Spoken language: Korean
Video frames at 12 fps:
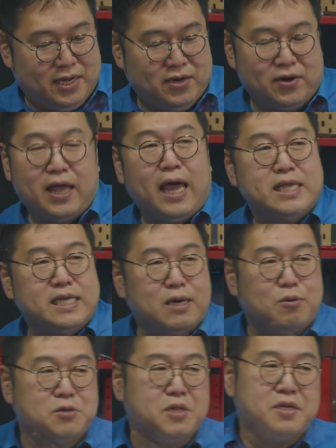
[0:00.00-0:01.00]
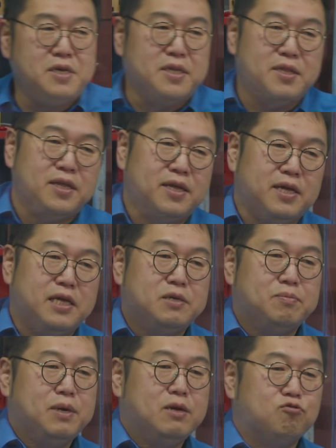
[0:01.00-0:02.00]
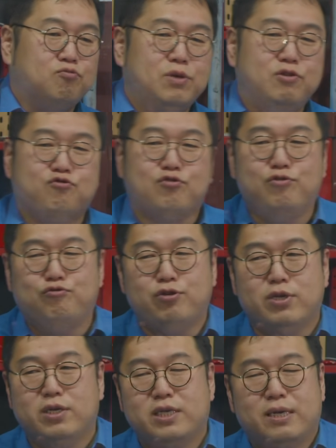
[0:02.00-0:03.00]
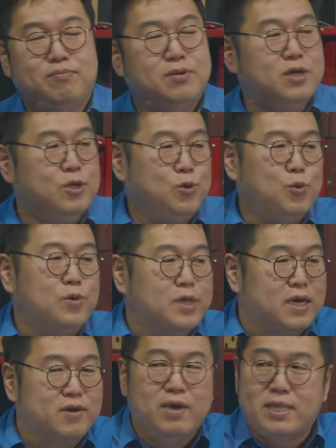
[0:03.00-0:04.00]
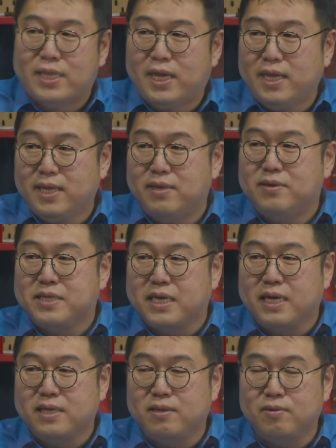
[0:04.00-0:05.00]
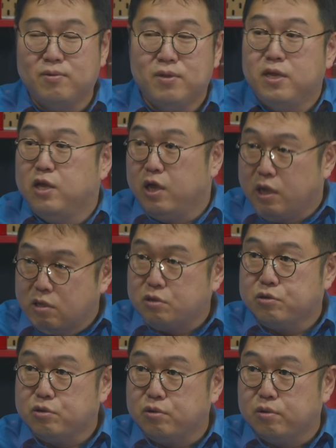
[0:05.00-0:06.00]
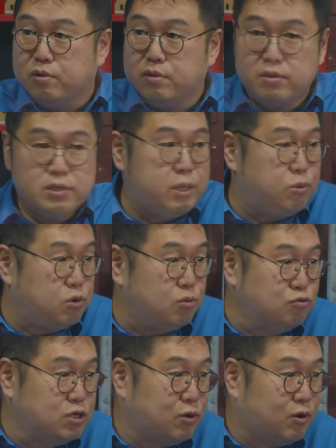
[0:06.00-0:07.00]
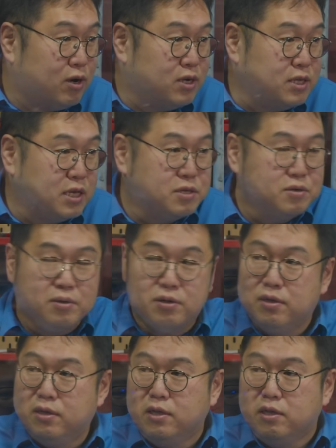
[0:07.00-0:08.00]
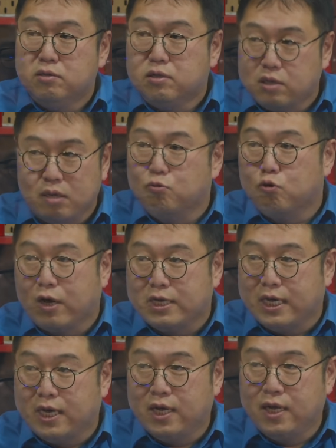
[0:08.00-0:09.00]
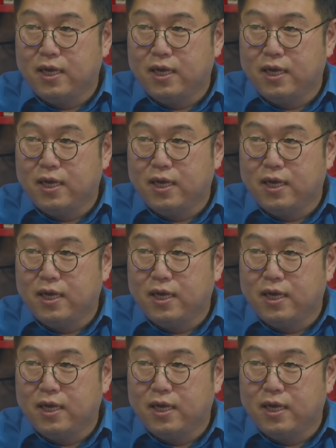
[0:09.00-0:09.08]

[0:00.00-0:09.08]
그렇게 하지 않고서는 예, 정말 국민 주권주의는 참 유언한 것 같다 이런 음. 생각이 들고 예를 들어서 세월호 문제와 관련해서 이거 특검으로 가자